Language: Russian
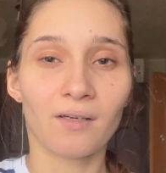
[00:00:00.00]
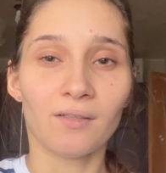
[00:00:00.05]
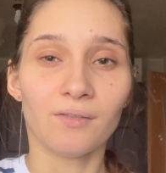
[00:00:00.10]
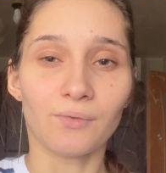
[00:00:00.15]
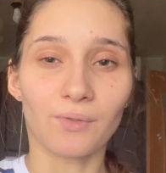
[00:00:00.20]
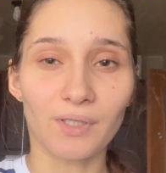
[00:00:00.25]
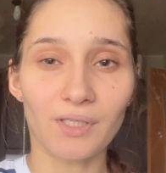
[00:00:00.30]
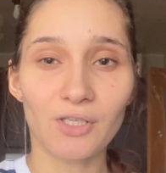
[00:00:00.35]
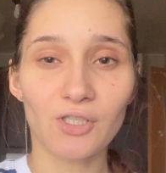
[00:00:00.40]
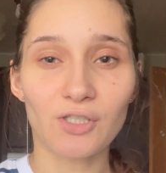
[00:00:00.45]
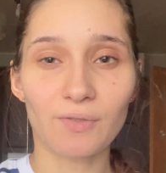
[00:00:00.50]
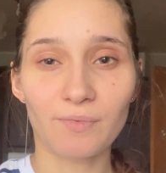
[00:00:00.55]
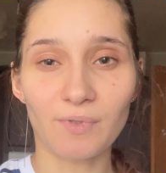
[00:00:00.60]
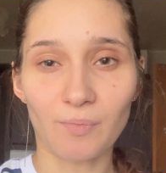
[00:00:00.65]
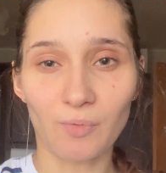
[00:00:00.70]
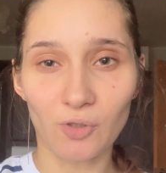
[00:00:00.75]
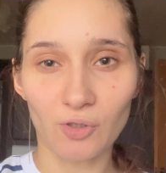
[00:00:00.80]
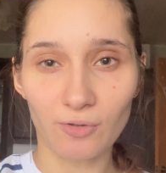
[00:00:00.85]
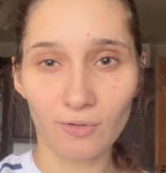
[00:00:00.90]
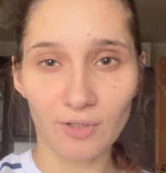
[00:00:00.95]
Ну, конечно, мне
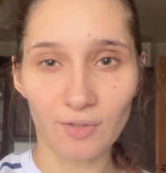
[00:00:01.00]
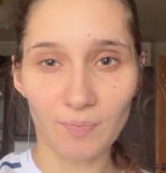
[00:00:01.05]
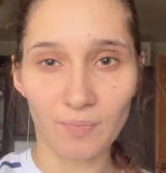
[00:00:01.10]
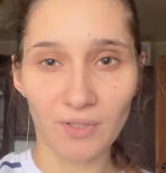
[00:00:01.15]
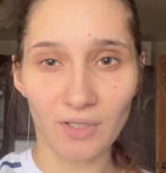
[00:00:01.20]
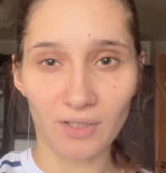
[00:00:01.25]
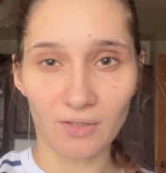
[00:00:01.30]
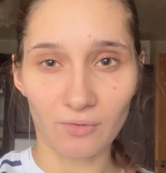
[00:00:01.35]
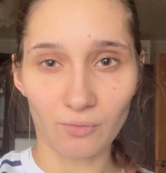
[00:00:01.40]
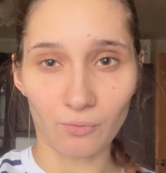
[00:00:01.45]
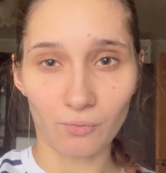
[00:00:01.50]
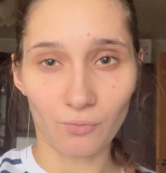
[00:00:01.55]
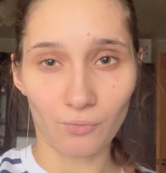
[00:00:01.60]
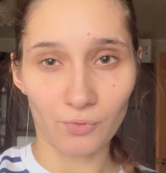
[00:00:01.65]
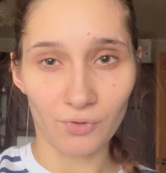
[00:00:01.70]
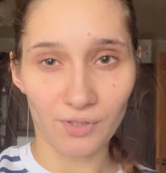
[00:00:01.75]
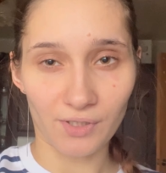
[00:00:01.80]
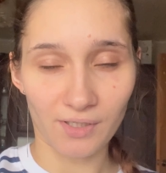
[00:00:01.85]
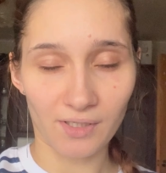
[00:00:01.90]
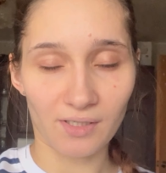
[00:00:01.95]
пришлось перед
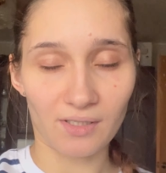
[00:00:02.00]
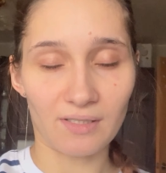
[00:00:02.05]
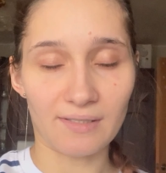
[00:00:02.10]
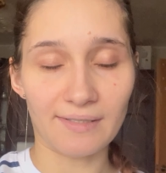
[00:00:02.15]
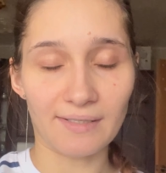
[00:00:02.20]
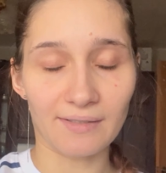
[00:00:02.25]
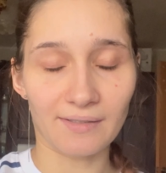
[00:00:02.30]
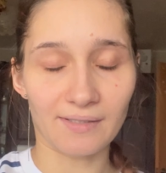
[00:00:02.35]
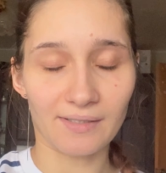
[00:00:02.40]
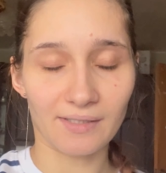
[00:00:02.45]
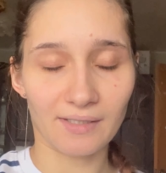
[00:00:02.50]
УЗИ здесь